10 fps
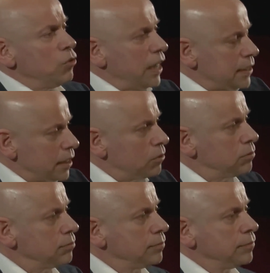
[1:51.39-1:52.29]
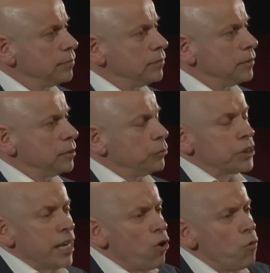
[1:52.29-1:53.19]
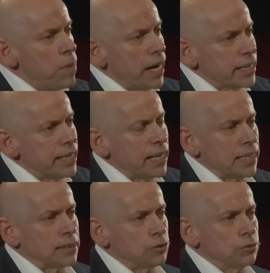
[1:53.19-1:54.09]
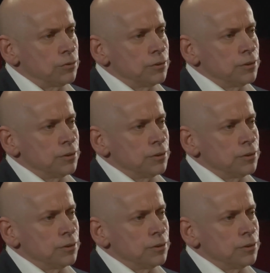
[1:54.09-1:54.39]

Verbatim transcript: um ladrão, porque roubar é errado,